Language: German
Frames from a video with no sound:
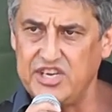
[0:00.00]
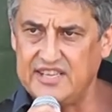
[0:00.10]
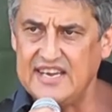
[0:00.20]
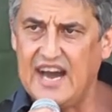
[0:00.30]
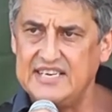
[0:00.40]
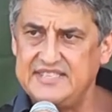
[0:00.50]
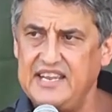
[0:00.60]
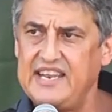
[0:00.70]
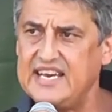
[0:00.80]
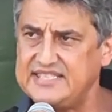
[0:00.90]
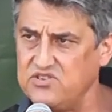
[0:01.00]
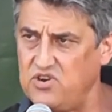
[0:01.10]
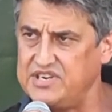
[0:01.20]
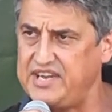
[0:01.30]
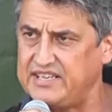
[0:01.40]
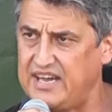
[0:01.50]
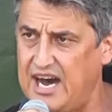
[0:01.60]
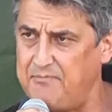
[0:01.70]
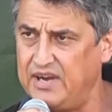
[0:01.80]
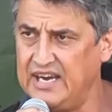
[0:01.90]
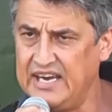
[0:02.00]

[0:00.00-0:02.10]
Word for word: Schritt gegangen sind, den ersten Kontakt haben,